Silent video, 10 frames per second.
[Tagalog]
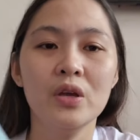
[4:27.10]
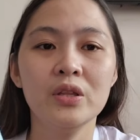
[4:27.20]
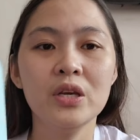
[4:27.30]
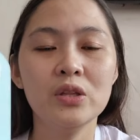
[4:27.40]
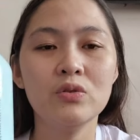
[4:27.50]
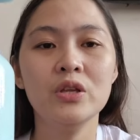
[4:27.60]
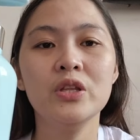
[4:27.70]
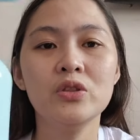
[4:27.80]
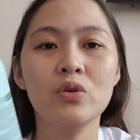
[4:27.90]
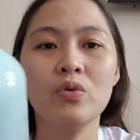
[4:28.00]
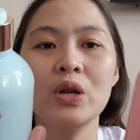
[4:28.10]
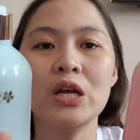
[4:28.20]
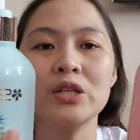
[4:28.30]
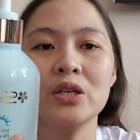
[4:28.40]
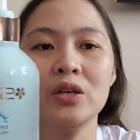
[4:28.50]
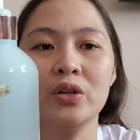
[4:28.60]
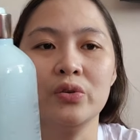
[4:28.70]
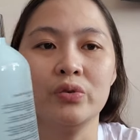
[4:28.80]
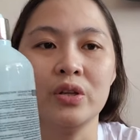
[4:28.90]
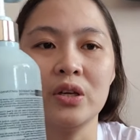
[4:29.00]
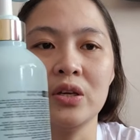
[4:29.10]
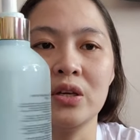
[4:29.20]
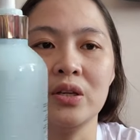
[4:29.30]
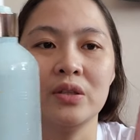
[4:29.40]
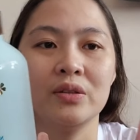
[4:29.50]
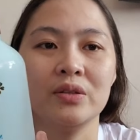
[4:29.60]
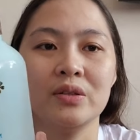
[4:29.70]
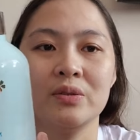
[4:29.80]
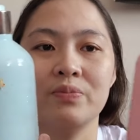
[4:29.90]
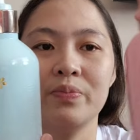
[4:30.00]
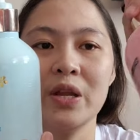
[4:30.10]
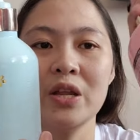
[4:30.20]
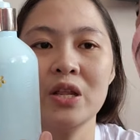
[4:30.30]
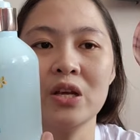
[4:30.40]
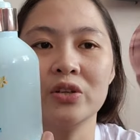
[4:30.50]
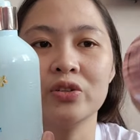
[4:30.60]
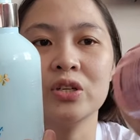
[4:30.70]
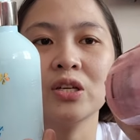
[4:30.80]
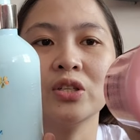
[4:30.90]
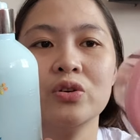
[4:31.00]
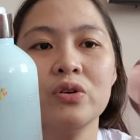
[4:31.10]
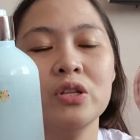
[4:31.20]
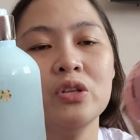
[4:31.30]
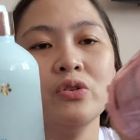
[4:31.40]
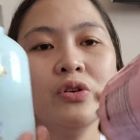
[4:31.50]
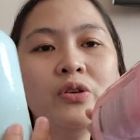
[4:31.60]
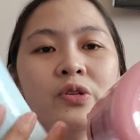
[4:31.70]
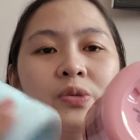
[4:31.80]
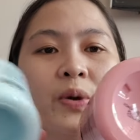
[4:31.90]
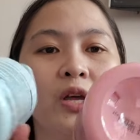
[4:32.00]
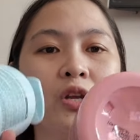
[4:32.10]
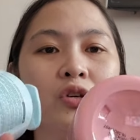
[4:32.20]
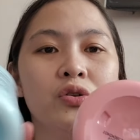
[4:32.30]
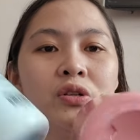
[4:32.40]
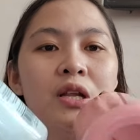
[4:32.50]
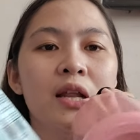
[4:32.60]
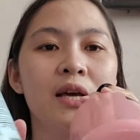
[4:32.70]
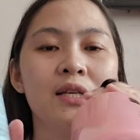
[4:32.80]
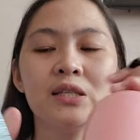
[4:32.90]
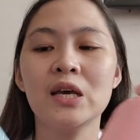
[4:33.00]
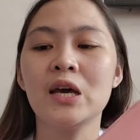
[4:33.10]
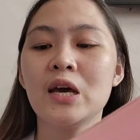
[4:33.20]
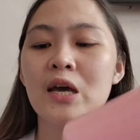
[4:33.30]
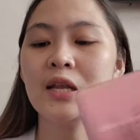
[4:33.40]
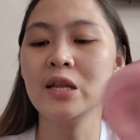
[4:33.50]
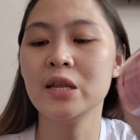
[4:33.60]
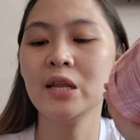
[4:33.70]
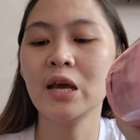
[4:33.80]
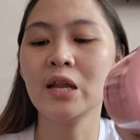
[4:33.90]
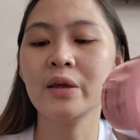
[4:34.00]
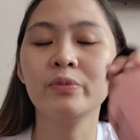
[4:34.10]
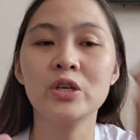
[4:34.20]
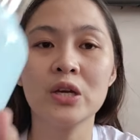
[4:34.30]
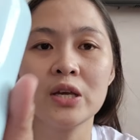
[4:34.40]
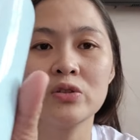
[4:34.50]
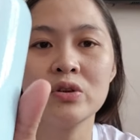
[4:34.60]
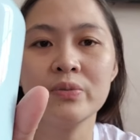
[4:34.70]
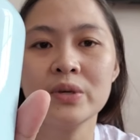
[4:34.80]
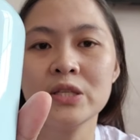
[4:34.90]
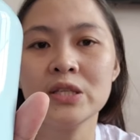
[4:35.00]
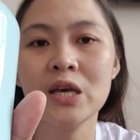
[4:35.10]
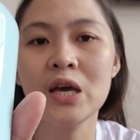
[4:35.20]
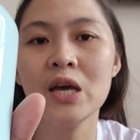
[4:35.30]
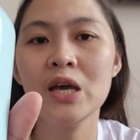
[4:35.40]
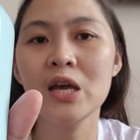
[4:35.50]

di katulad nito, wala siyang ganun. Ayan. Plain lang siya. So, andito yung inspiration nila sa ilalim. Tsaka ito naman sa